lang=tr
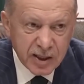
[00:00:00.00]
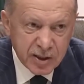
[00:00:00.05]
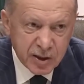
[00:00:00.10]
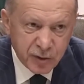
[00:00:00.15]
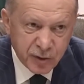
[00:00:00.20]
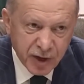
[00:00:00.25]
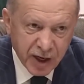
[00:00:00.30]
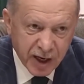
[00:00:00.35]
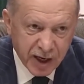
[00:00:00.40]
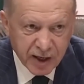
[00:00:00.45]

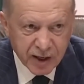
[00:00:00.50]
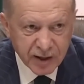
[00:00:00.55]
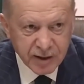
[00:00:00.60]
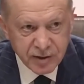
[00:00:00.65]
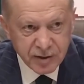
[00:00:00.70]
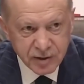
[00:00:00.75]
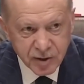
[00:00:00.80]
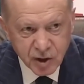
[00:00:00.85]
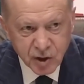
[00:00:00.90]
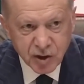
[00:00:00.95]
iç ve
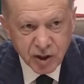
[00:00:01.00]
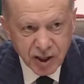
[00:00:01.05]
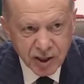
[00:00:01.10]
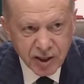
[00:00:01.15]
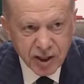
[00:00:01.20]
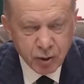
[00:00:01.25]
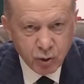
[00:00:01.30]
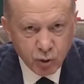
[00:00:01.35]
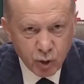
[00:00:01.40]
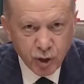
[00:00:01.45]

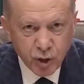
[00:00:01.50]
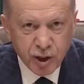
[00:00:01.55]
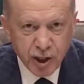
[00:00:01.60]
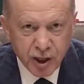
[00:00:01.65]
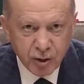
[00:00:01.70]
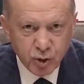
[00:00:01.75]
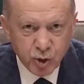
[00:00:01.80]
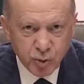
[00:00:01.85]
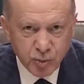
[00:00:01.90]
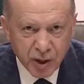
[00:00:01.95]
dıştaki
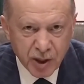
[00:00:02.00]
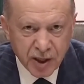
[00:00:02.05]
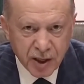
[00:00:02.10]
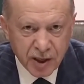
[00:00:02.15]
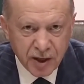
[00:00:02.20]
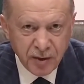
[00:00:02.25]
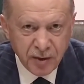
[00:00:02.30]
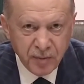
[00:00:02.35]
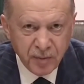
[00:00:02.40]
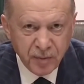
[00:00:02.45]
Türkiye
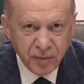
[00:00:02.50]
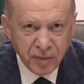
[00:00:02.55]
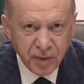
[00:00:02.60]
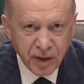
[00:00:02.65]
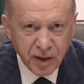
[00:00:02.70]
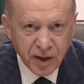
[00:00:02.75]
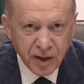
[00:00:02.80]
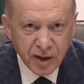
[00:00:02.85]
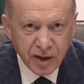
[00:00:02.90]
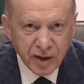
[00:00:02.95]
düşmanları
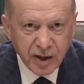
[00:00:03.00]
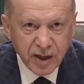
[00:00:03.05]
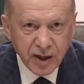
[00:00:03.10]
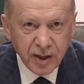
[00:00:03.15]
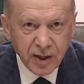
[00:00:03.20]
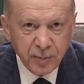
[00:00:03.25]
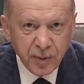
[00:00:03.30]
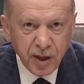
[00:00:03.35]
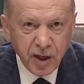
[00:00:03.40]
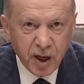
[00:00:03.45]
mihrak,
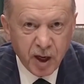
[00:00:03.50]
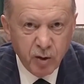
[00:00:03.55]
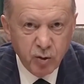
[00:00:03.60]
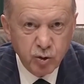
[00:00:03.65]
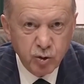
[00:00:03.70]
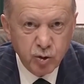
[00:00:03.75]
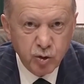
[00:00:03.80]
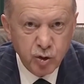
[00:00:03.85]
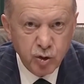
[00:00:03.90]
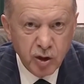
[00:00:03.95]
ne de bir
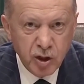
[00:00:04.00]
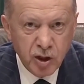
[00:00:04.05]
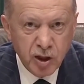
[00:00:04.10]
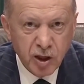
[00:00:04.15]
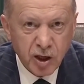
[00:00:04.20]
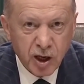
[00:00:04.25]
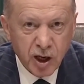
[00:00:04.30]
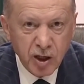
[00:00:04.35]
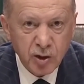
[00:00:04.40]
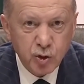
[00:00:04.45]
avuç
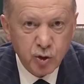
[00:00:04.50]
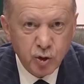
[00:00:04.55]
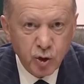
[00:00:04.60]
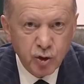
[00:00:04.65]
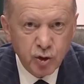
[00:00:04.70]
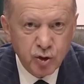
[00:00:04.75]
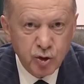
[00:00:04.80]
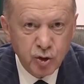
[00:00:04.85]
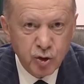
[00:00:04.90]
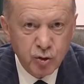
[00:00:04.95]
aç
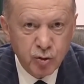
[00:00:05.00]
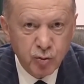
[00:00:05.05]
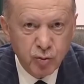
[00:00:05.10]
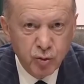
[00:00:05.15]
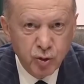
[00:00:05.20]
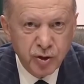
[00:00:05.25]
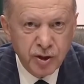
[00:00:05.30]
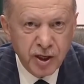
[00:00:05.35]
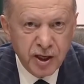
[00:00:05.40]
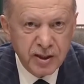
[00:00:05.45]
gözlü
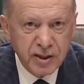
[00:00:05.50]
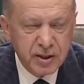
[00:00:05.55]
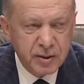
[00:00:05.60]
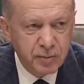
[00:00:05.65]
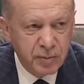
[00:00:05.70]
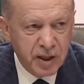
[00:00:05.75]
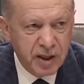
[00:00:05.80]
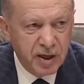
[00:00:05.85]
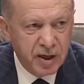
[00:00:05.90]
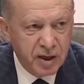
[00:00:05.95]
muhteris
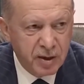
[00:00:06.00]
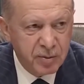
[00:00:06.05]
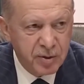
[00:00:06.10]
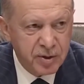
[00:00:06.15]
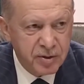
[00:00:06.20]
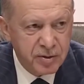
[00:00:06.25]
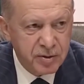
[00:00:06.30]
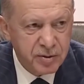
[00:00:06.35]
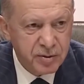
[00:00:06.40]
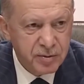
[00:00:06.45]

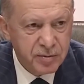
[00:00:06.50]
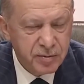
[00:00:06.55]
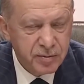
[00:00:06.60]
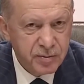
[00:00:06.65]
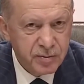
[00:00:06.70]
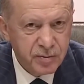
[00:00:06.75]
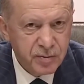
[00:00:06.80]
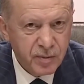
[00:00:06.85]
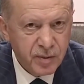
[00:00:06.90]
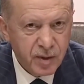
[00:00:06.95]
belirleyebilir.
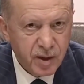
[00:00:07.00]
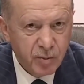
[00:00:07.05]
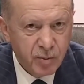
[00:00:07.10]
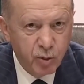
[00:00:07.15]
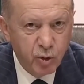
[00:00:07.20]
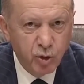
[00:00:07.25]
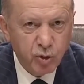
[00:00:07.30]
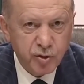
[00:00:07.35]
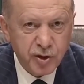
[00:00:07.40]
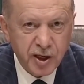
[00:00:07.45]

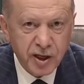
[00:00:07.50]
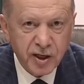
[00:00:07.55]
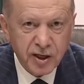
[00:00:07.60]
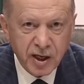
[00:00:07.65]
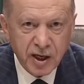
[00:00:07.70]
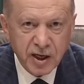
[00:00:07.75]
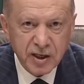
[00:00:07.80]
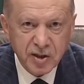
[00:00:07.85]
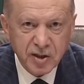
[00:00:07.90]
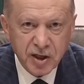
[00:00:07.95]
Bu
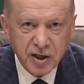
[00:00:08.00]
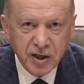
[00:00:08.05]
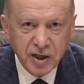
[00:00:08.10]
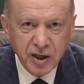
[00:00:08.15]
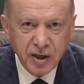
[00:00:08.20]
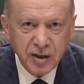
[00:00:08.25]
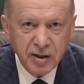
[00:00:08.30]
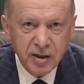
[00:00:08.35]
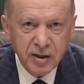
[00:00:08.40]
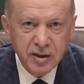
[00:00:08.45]
ülkenin
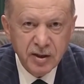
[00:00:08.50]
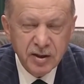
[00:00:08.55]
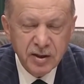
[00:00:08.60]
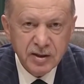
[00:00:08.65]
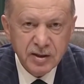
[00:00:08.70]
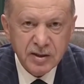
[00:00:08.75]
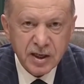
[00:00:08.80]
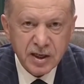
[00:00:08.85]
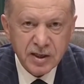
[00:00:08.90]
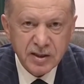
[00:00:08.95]
geleceğini
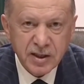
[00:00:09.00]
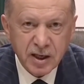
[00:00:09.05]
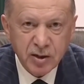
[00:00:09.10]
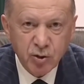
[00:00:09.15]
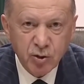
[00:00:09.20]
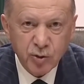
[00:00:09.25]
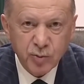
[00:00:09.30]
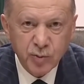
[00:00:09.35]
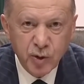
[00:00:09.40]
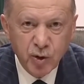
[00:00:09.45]

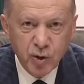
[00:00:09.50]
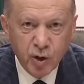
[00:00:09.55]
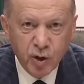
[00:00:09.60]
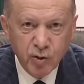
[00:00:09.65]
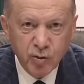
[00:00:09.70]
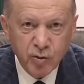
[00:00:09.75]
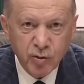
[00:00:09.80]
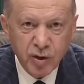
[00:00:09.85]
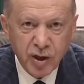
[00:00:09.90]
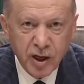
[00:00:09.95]
84
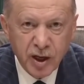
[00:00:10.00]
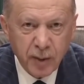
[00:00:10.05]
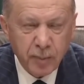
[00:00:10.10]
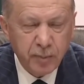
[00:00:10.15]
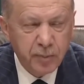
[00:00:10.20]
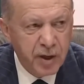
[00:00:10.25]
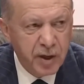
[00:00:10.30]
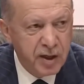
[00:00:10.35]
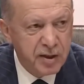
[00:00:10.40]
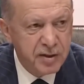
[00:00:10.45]
milyon
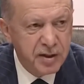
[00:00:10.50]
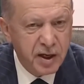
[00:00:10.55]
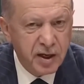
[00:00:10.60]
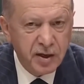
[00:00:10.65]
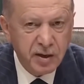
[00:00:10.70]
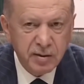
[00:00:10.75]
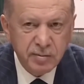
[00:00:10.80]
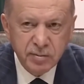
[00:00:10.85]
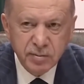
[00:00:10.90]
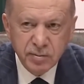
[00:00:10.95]
faiz hep birlikte
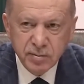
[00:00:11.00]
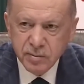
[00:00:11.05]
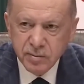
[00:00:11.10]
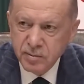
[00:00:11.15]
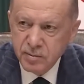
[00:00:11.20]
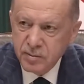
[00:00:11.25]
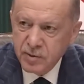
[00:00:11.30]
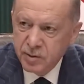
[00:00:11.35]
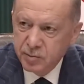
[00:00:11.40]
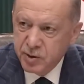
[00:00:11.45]

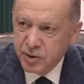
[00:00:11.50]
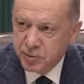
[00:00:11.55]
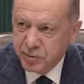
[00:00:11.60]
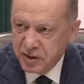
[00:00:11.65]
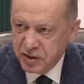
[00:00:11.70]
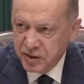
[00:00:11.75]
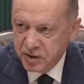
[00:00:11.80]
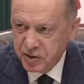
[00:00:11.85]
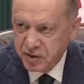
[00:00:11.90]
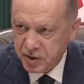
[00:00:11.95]
lobisi.
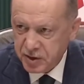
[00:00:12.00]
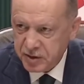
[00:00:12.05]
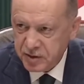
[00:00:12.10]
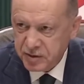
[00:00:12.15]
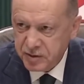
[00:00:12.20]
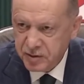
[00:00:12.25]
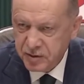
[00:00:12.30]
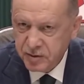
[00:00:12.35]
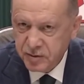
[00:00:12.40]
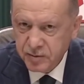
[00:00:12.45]
biz
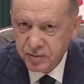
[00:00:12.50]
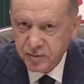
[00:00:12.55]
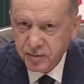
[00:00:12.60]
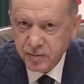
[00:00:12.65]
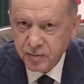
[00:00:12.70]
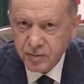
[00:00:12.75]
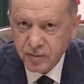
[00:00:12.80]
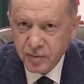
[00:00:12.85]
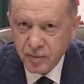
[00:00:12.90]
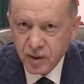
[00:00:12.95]
belirleyeceğiz.
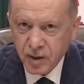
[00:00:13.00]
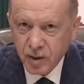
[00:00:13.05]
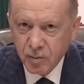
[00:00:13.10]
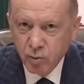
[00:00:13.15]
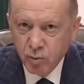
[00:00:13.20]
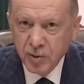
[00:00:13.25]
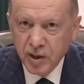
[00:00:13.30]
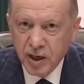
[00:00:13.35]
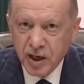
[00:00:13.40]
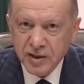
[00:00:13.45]

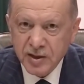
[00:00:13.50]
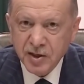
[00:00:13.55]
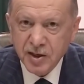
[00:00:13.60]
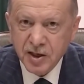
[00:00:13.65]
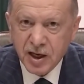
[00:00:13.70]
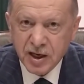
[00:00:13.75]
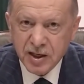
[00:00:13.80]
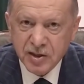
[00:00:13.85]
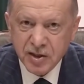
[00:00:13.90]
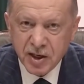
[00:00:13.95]
Abi, Bu
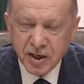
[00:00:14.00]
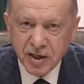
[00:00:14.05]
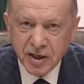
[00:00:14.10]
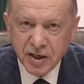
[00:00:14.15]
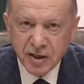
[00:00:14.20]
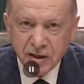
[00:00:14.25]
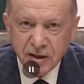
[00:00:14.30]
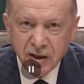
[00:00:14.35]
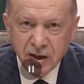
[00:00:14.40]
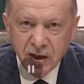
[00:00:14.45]
milletin
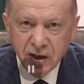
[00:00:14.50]
geleceğini biz